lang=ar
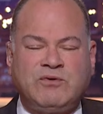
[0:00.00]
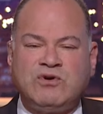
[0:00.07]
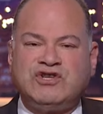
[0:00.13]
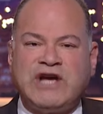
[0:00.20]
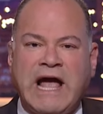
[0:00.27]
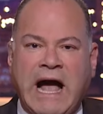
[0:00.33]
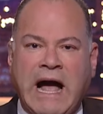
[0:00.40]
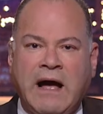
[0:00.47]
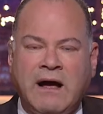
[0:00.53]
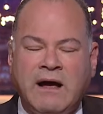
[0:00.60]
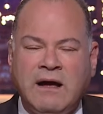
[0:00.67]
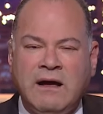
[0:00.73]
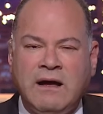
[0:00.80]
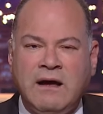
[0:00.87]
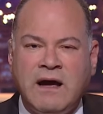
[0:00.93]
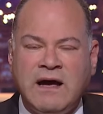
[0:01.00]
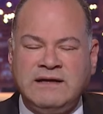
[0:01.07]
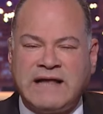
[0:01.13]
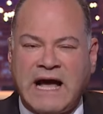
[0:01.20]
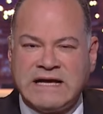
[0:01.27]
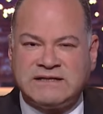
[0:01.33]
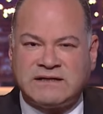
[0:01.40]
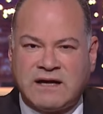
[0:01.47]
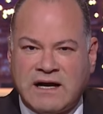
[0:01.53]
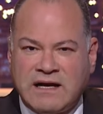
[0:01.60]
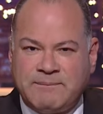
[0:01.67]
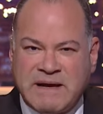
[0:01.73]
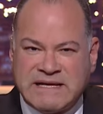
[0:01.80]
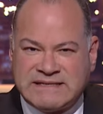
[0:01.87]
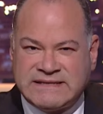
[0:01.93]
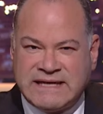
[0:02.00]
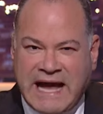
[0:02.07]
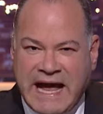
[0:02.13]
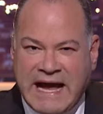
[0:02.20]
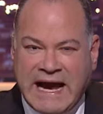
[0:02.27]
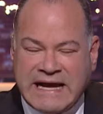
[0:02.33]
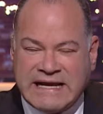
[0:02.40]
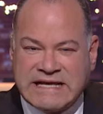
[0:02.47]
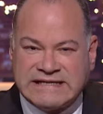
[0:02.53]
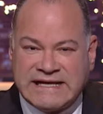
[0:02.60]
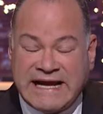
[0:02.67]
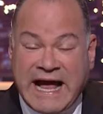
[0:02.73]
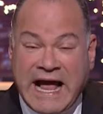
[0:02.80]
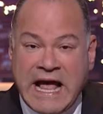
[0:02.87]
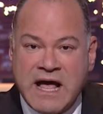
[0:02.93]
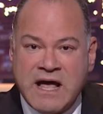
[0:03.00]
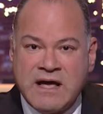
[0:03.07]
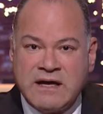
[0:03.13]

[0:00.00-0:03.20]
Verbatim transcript: بتقول شائعه انت عايز الراجل بس حاجه كده سريعه